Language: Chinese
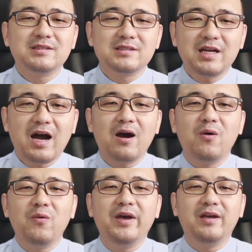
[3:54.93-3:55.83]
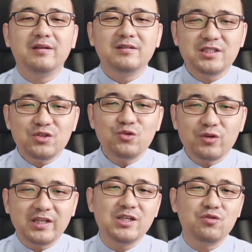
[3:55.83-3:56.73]
他会继续
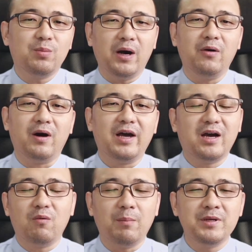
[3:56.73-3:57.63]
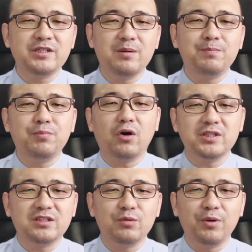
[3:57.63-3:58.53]
跟你做朋友。哎呀，我们这些不高兴
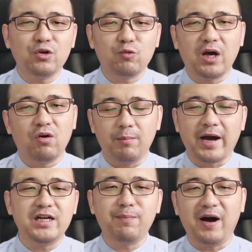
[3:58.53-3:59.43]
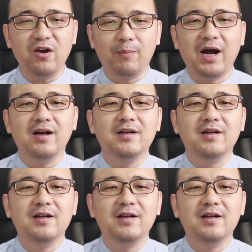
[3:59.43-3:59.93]
的事不要说了，我们还是朋友嘛。